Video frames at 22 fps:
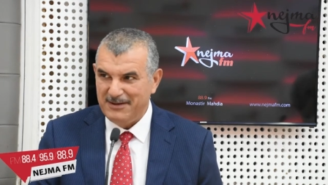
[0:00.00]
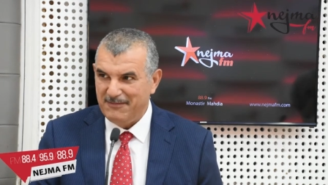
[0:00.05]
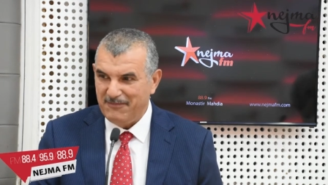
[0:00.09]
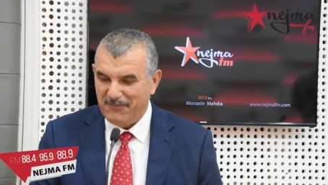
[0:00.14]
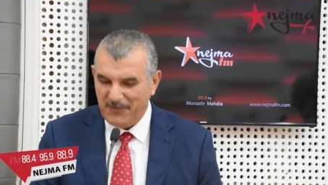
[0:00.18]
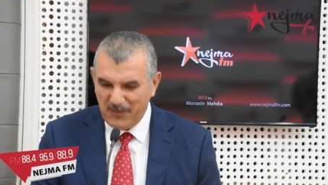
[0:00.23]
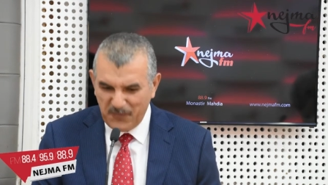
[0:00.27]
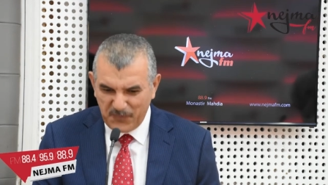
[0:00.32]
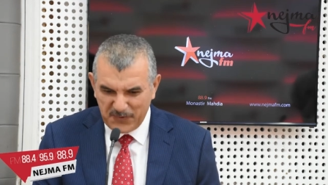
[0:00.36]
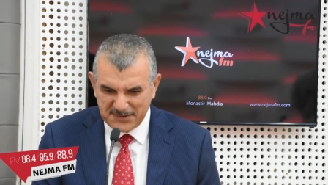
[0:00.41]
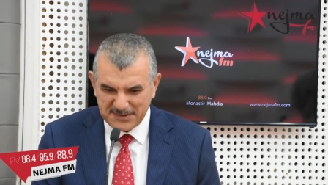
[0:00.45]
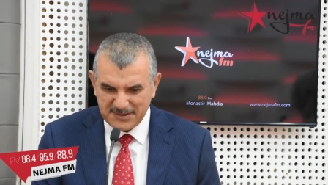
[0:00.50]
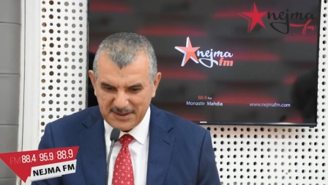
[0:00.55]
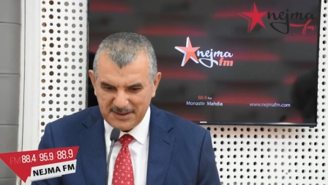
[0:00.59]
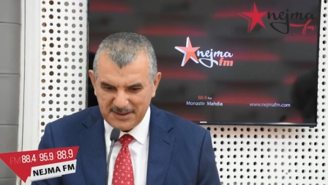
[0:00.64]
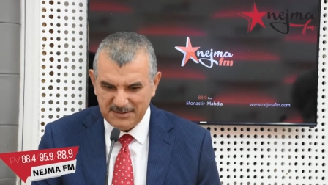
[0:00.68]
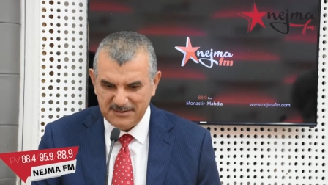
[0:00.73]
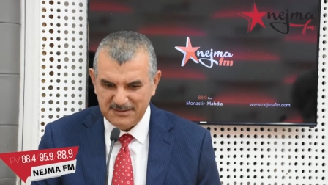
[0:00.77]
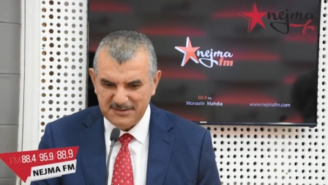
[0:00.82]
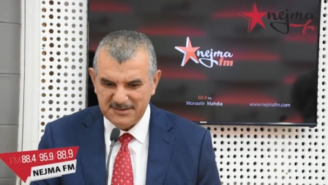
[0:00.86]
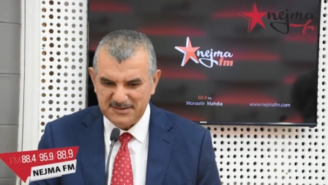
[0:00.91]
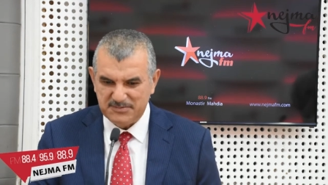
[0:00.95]
في
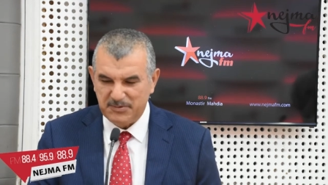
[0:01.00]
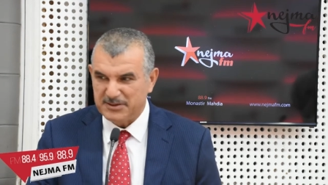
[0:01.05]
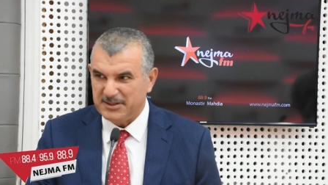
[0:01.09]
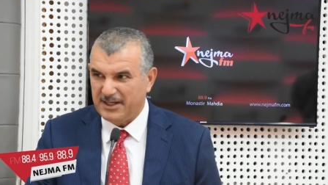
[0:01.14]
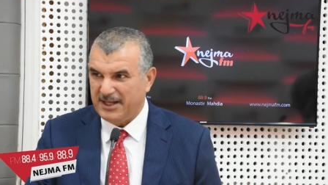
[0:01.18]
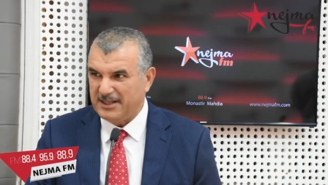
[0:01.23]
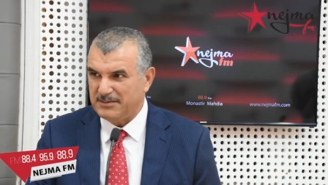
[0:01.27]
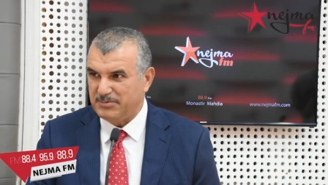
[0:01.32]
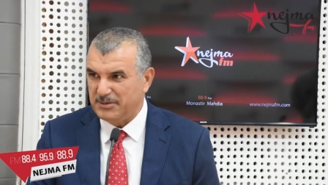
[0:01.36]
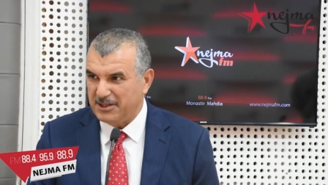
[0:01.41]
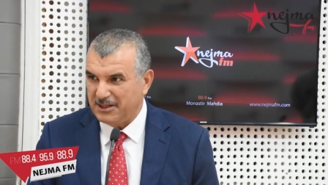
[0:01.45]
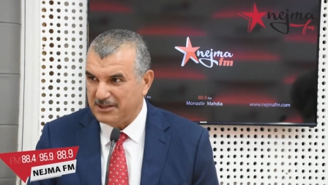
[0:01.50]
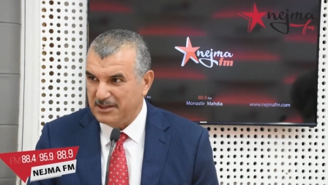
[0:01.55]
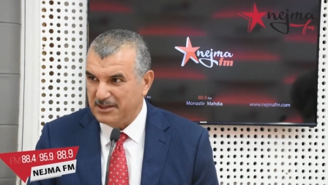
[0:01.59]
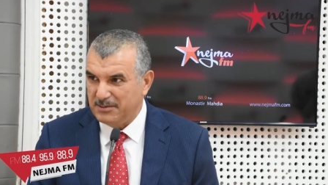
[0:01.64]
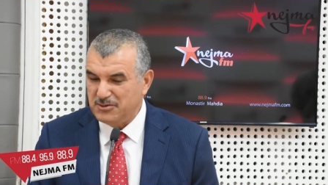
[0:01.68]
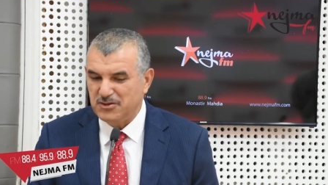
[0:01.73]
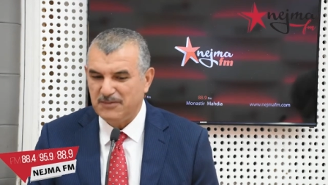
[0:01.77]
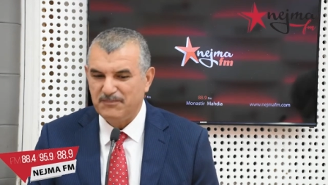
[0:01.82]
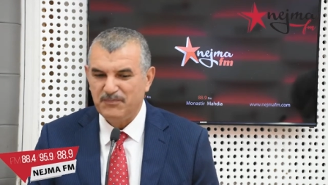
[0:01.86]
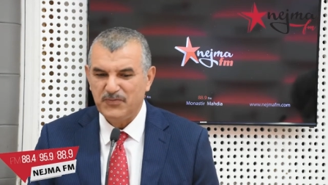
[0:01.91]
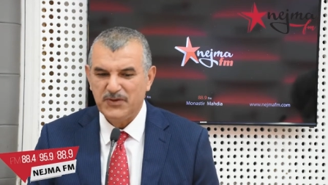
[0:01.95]
الفساد من جهه اخرى
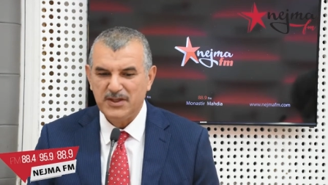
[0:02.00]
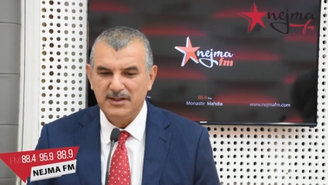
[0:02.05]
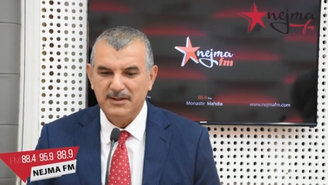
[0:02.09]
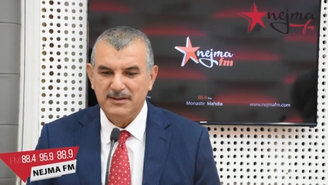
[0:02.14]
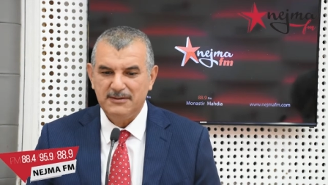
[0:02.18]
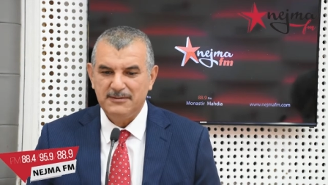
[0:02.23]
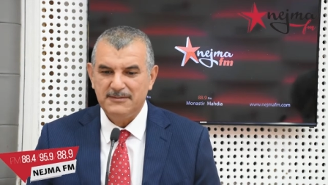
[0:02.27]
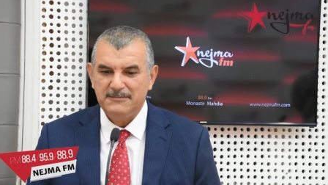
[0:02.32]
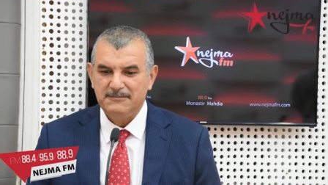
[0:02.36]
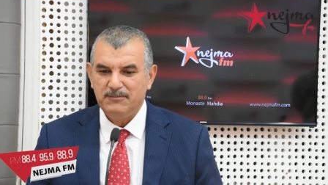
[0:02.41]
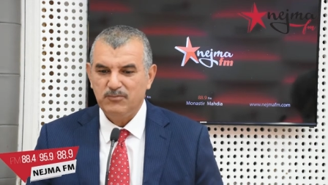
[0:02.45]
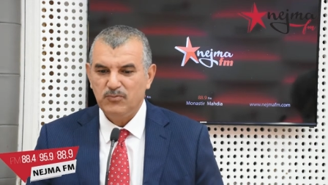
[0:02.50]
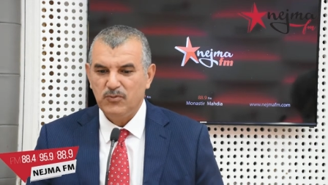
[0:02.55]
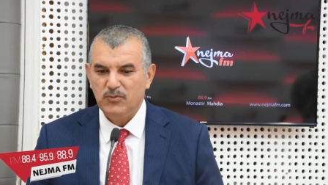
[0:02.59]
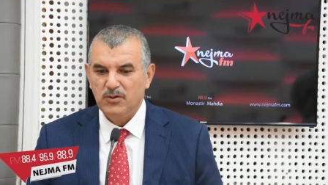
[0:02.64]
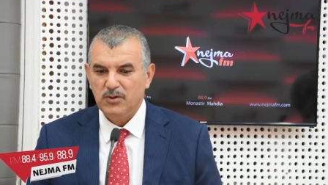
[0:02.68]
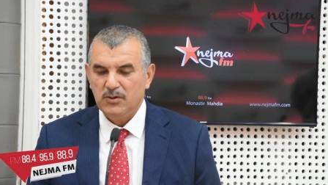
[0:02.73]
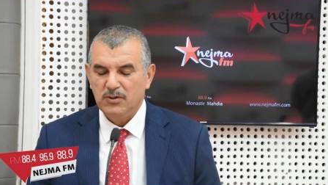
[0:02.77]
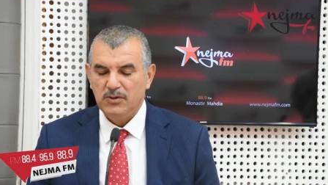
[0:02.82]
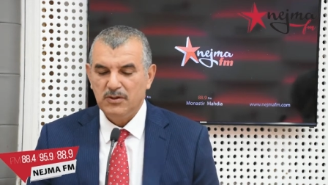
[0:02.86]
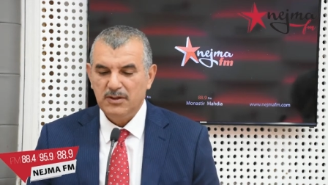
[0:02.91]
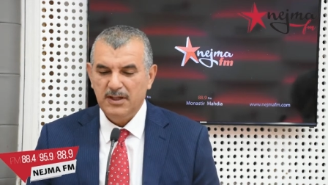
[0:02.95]
عنا برشا ارهاب زاد
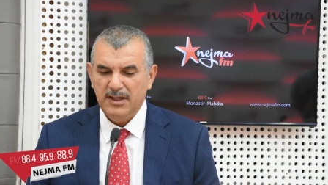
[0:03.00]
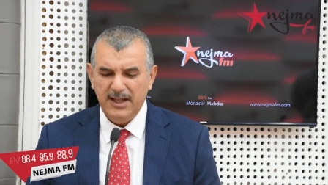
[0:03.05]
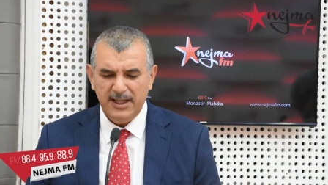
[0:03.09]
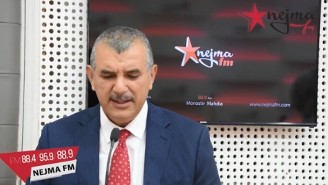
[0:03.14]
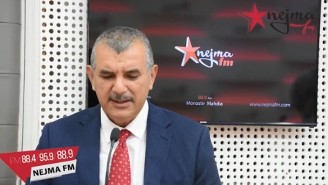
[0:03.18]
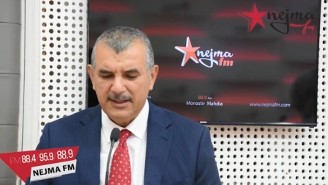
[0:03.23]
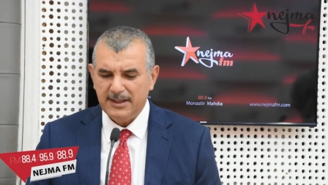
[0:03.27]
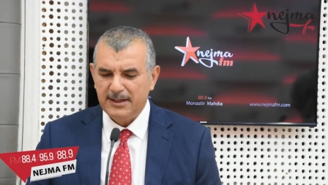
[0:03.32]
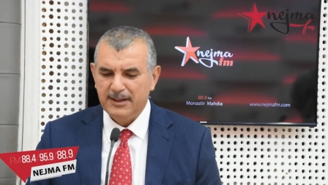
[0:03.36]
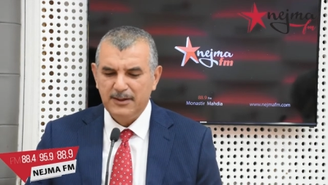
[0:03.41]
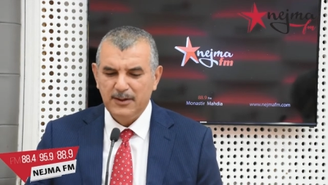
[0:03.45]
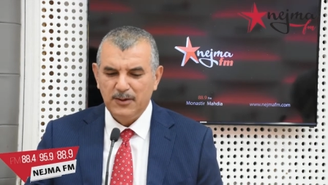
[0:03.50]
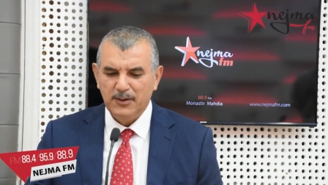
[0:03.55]
لا لحظه